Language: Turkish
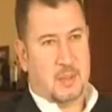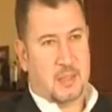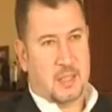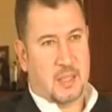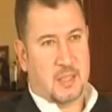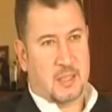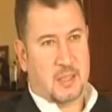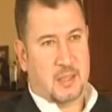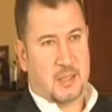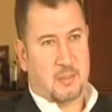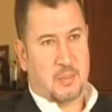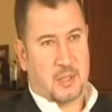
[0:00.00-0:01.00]

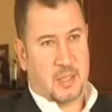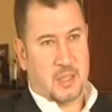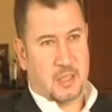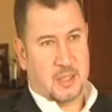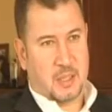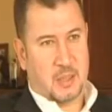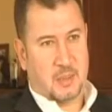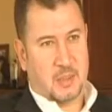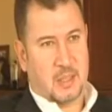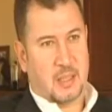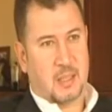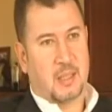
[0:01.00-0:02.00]
2008 yılının başarılı iş
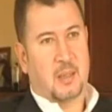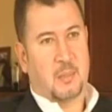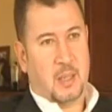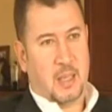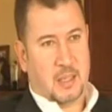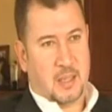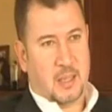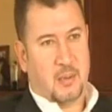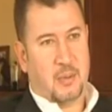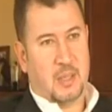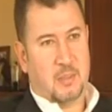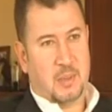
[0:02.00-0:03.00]
adamından belki
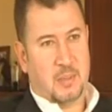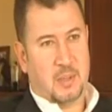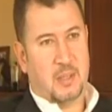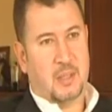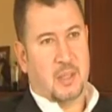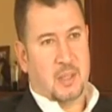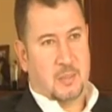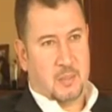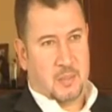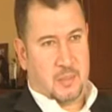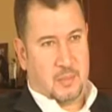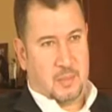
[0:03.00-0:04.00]
daha önemli bir
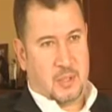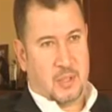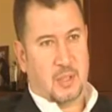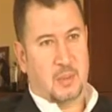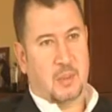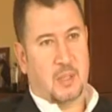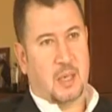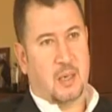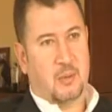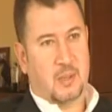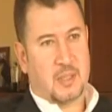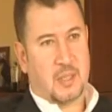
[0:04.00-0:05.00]
iş adamı
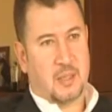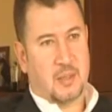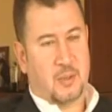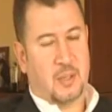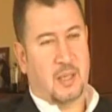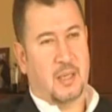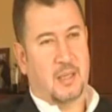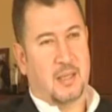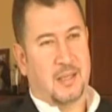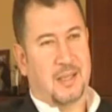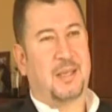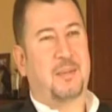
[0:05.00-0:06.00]
daha olacak. O da
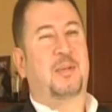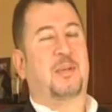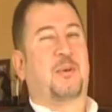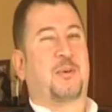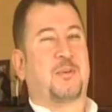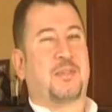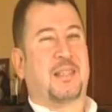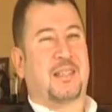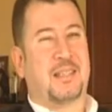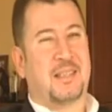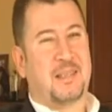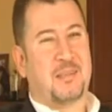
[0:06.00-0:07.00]
2009
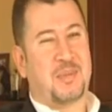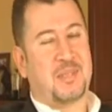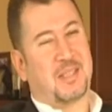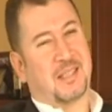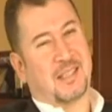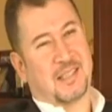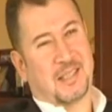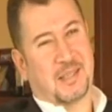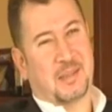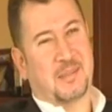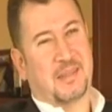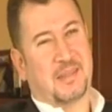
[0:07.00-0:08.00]
yılının başarılı
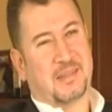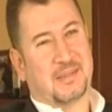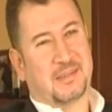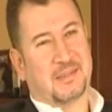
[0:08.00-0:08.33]
iş adamı.